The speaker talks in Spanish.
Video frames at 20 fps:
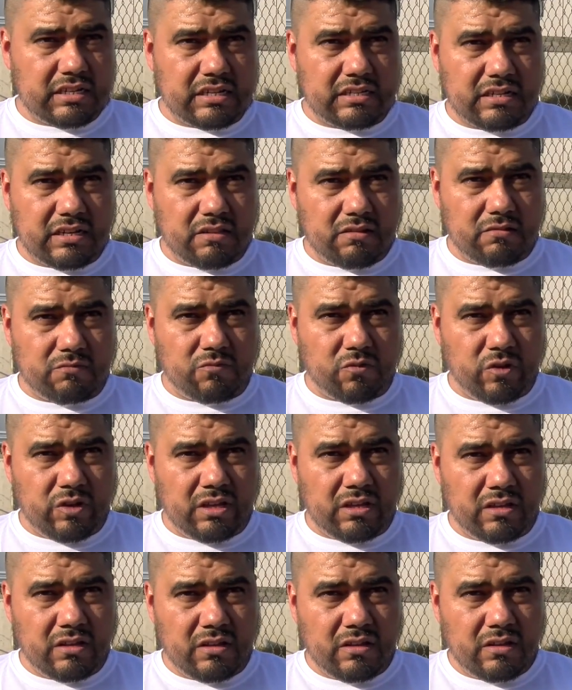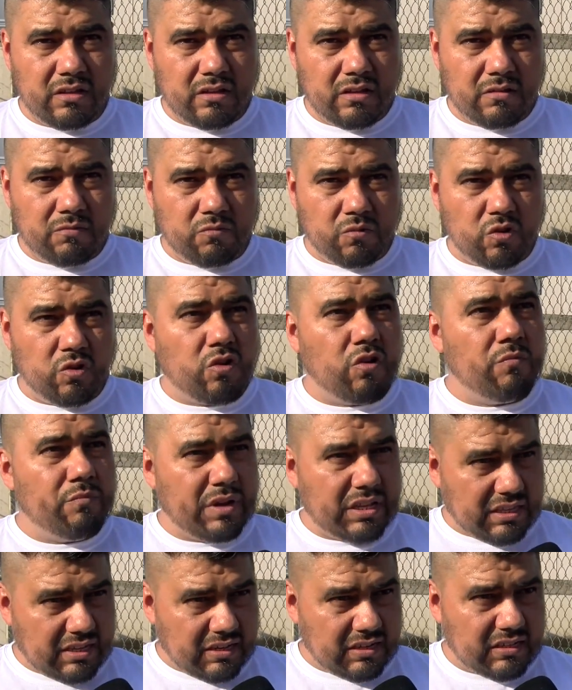han sido muy, muy
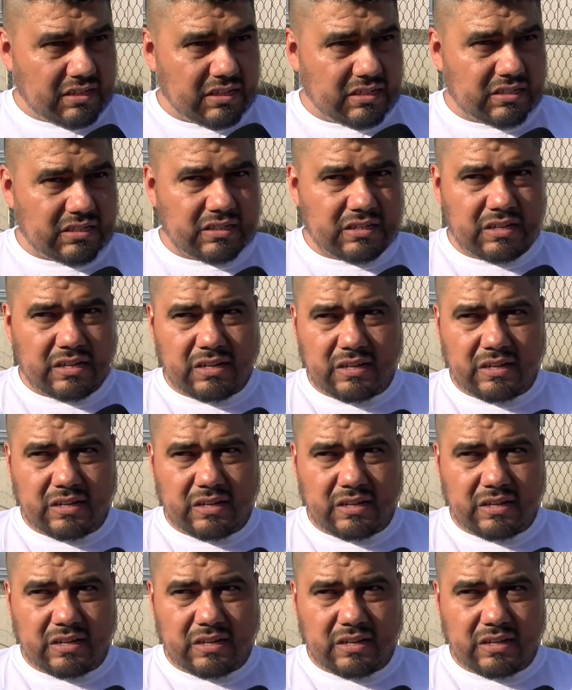competentes. Eh,